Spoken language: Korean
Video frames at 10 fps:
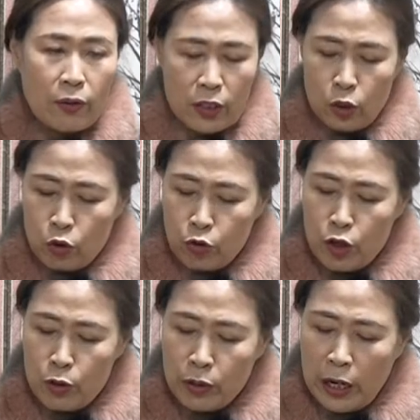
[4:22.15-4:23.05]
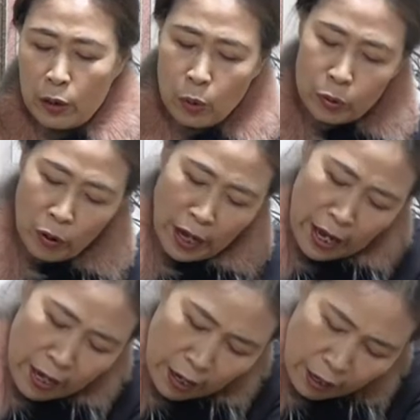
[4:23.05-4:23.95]
그렇죠. 줄리로
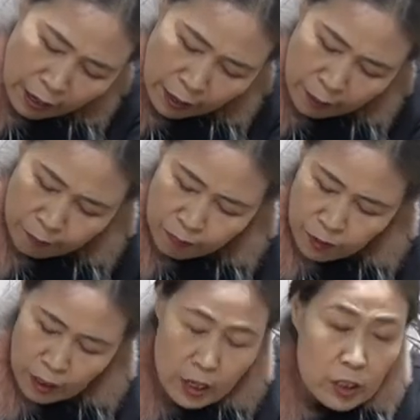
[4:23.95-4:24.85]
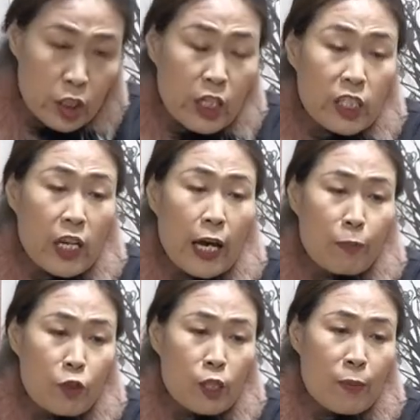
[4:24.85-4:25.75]
내려놓되 식지에
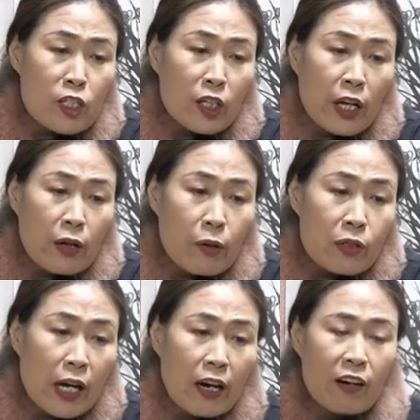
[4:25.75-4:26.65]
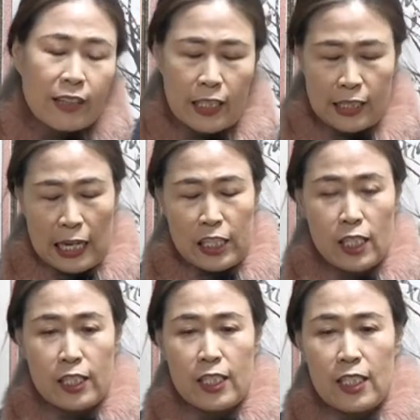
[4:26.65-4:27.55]
붙이면서 내려놓으세요. 다시
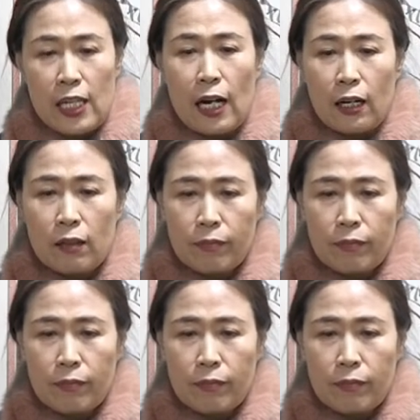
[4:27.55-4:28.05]
다시 시작.